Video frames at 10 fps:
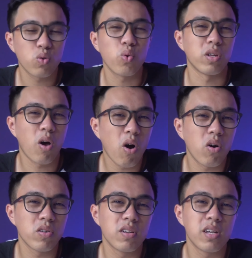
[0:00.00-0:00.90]
có tuổi
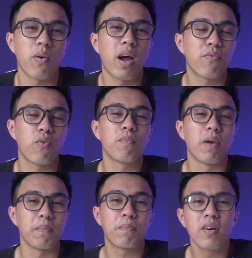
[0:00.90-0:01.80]
thọ như kiểu iPhone
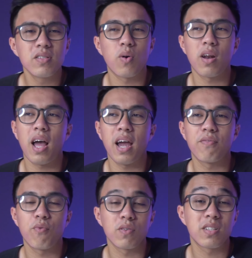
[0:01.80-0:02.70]
7 Plus hoặc là
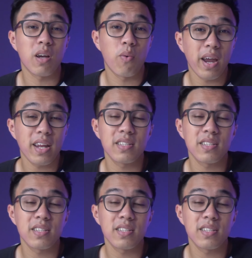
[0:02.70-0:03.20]
iPhone 6s,